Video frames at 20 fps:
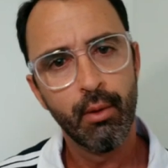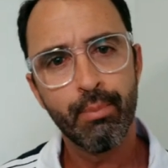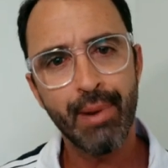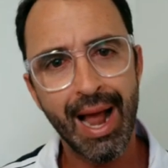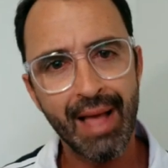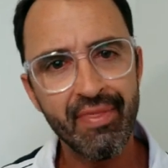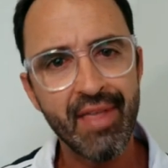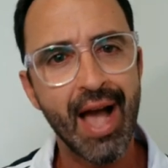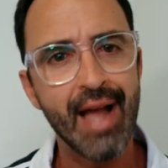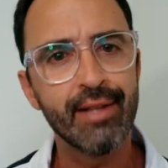
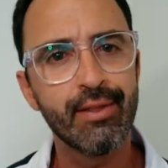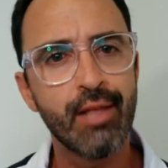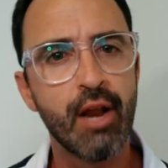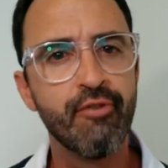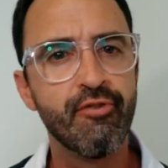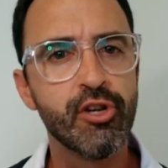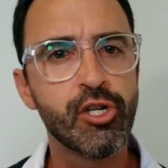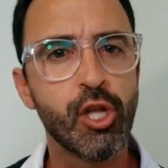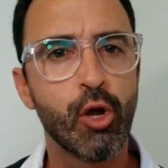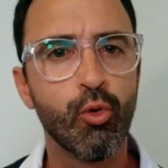para dar a
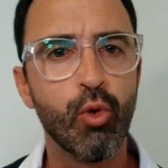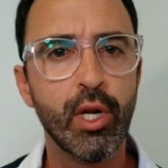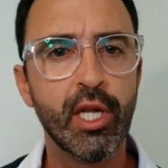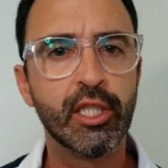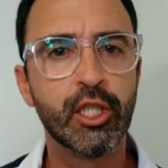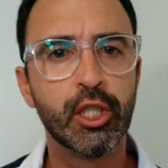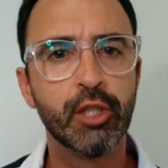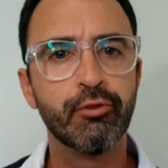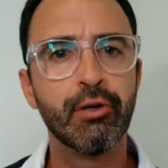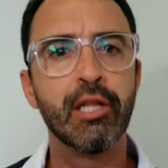entrevista
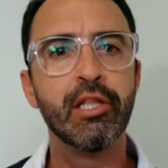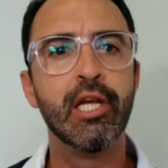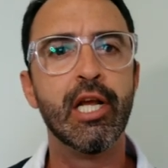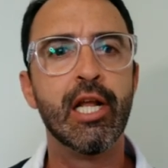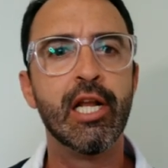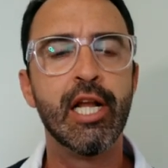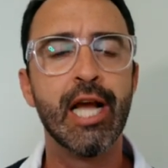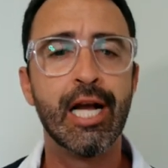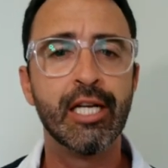coletiva dele.